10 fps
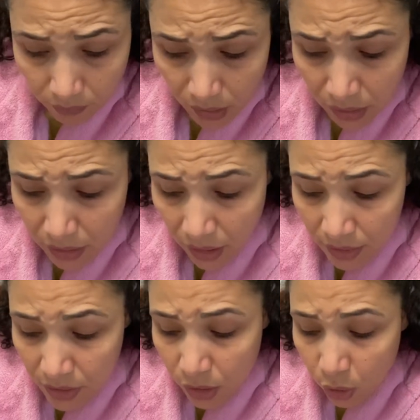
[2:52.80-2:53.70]
هي
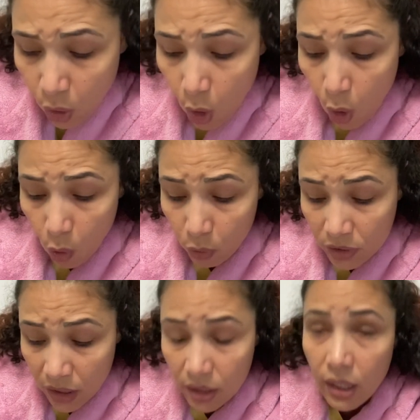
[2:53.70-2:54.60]
هذيك
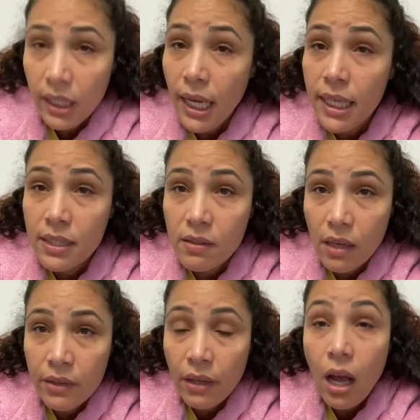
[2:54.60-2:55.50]
وضر على اساس
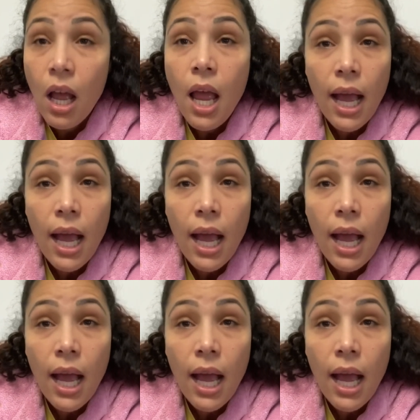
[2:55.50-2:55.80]
ان